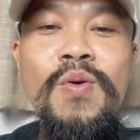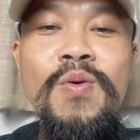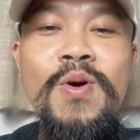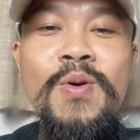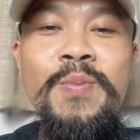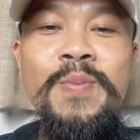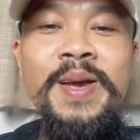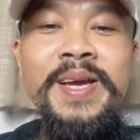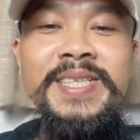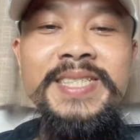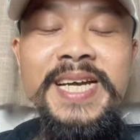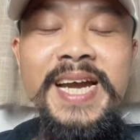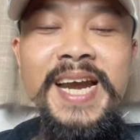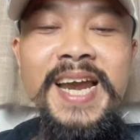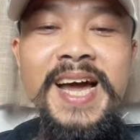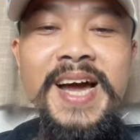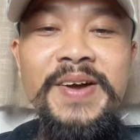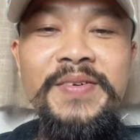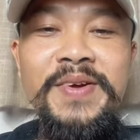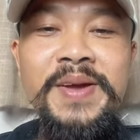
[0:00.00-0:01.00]
cũng không biết trả
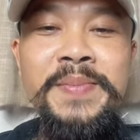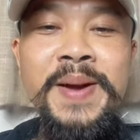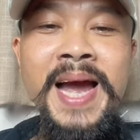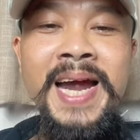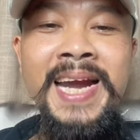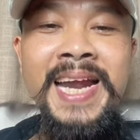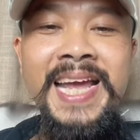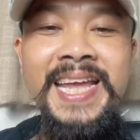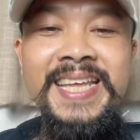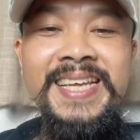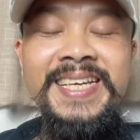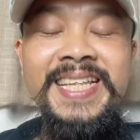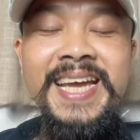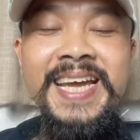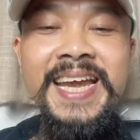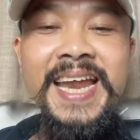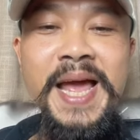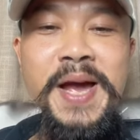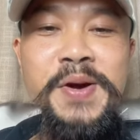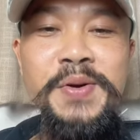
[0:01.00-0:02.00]
lời với bạn này như
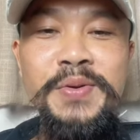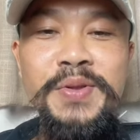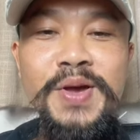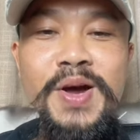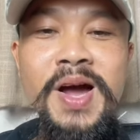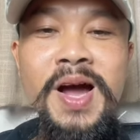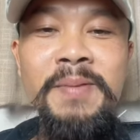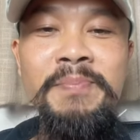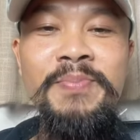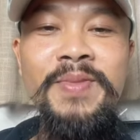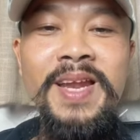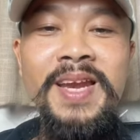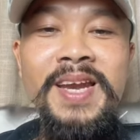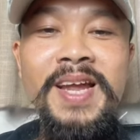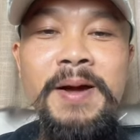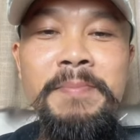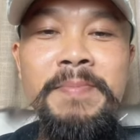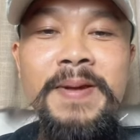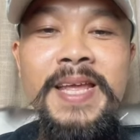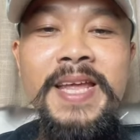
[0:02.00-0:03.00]
thế nào cho hợp tình
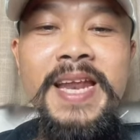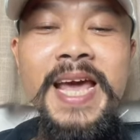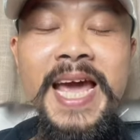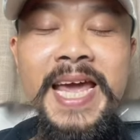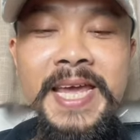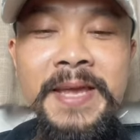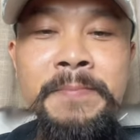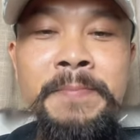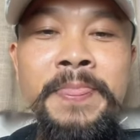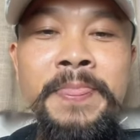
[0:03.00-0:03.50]
hợp lý đây.